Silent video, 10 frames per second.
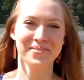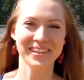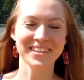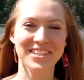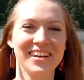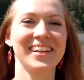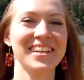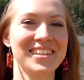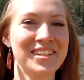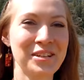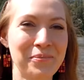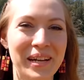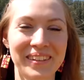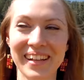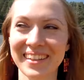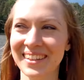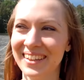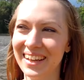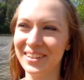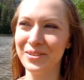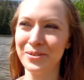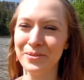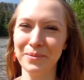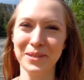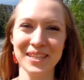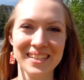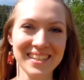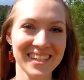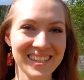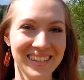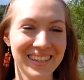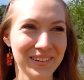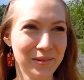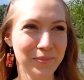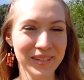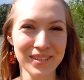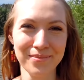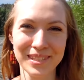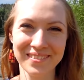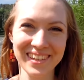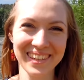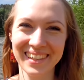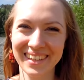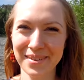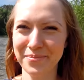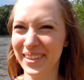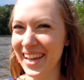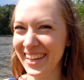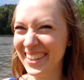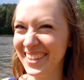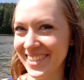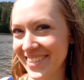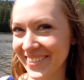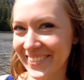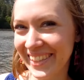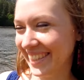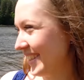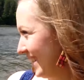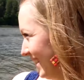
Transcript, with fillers: Водичка, конечно, еще прохладненькая, но вообще, если честно, купаться в Москва-реке я бы, наверное, не рискнула.